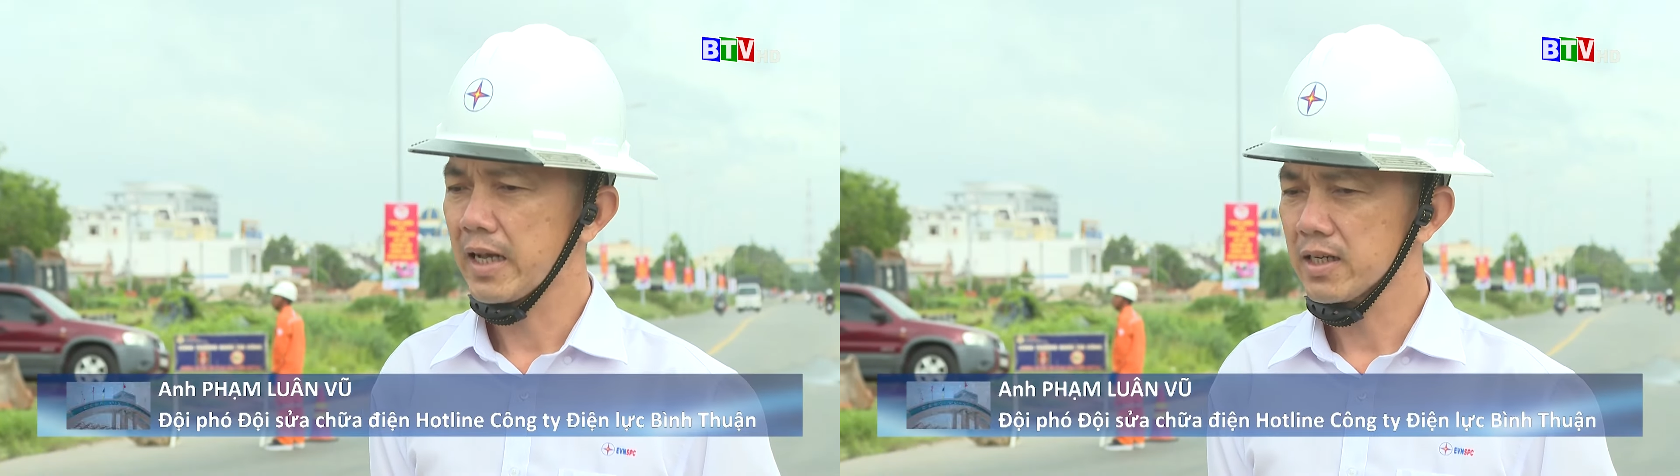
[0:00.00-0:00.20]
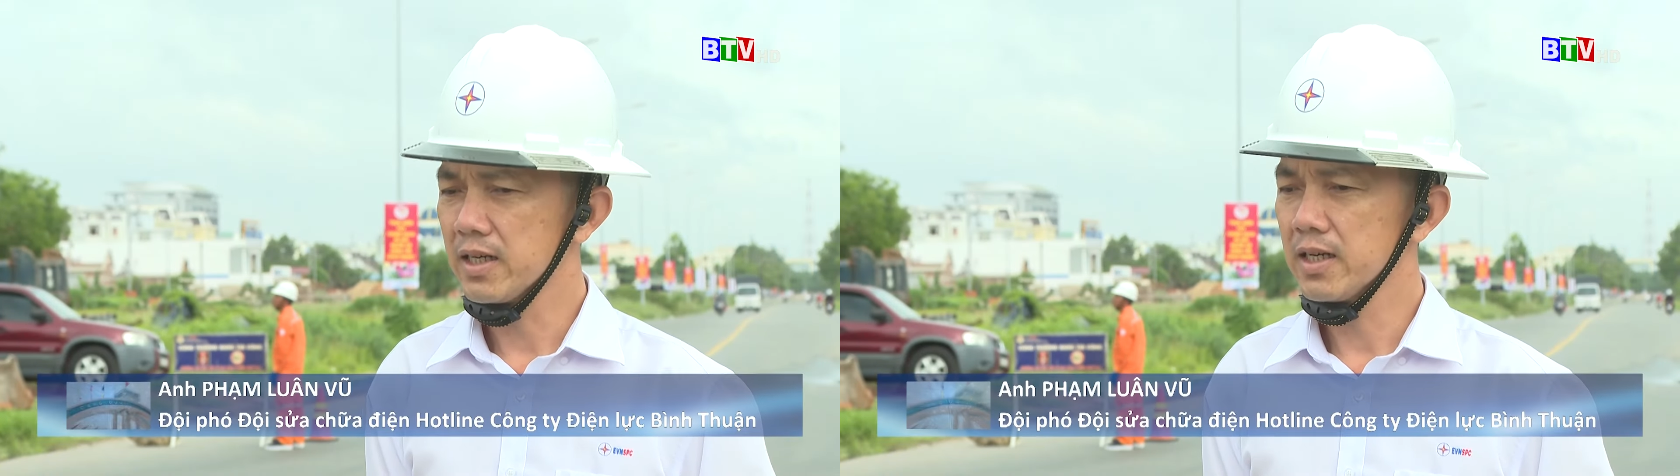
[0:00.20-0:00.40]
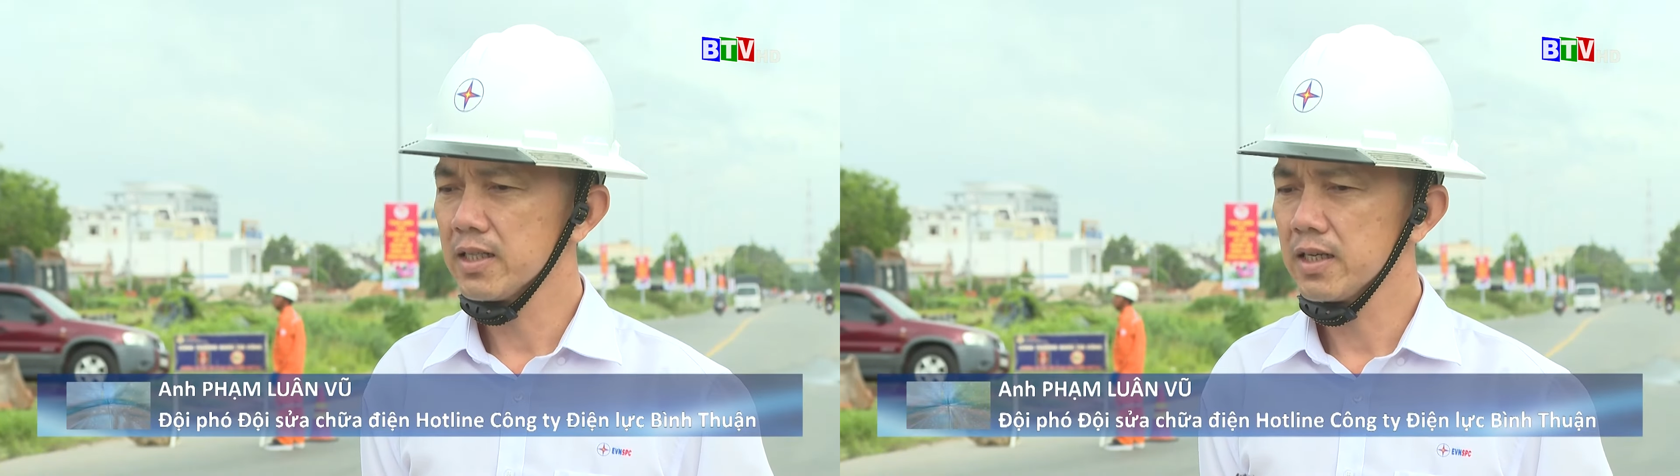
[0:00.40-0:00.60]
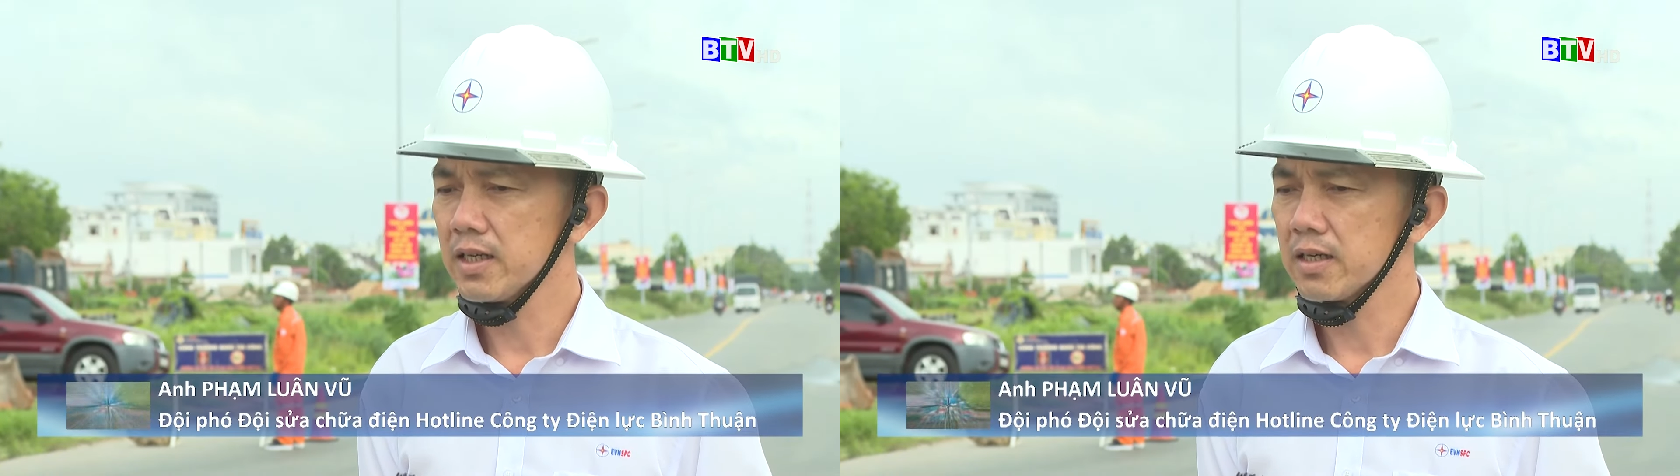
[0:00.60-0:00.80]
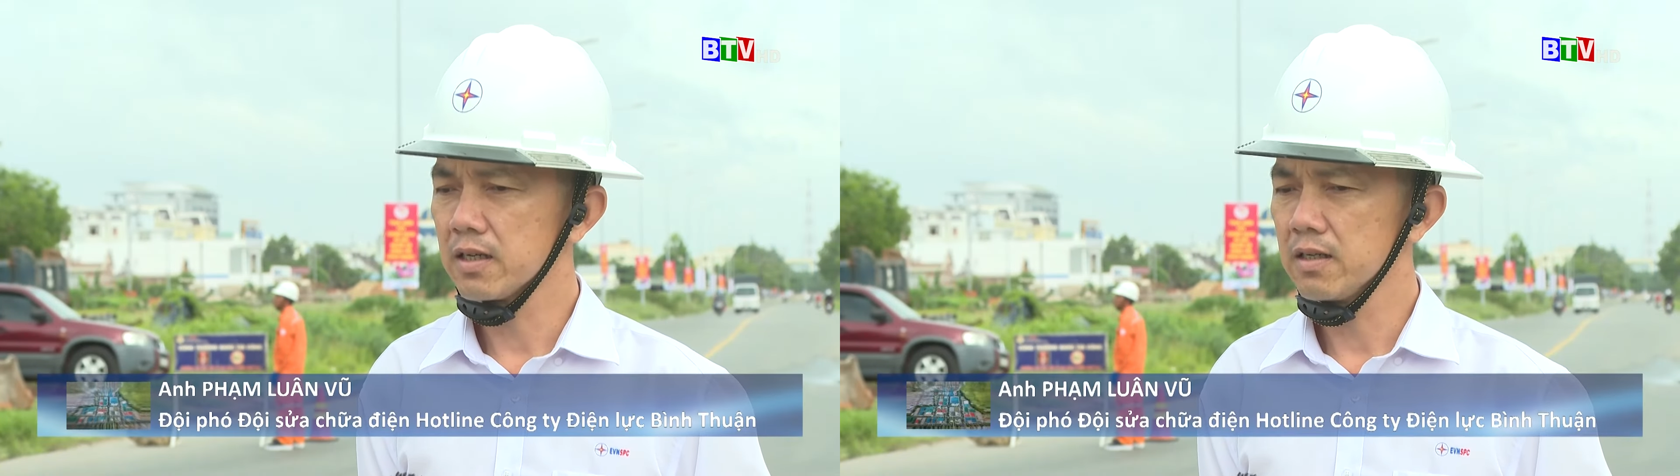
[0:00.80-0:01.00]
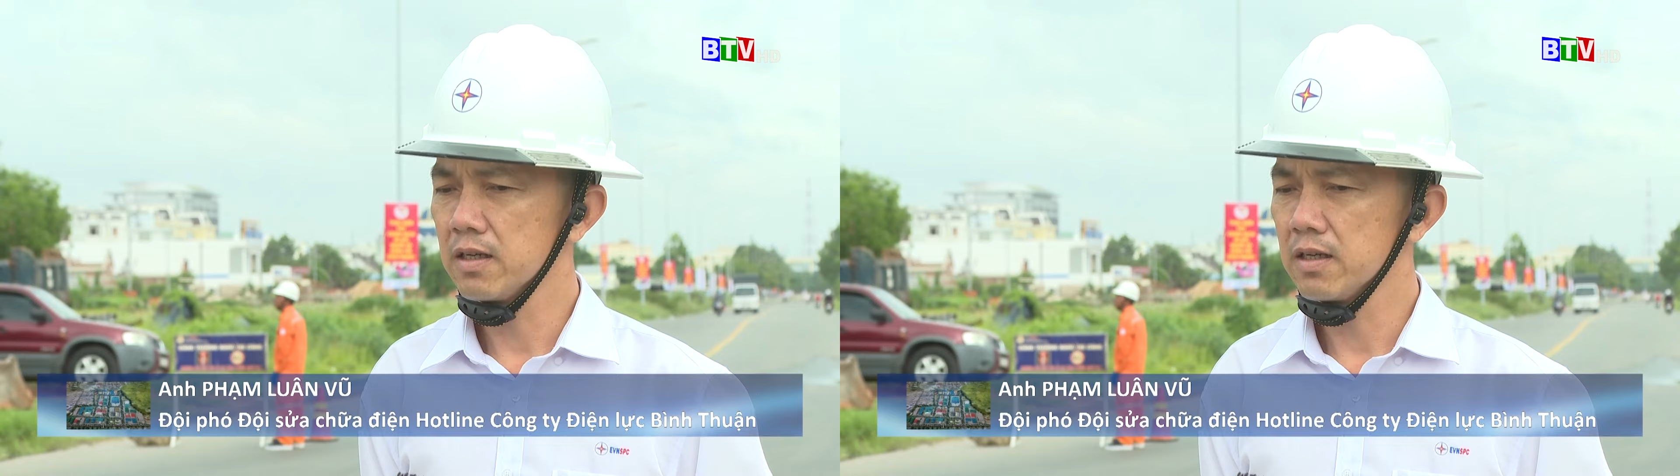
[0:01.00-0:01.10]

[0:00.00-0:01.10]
cắt điện thì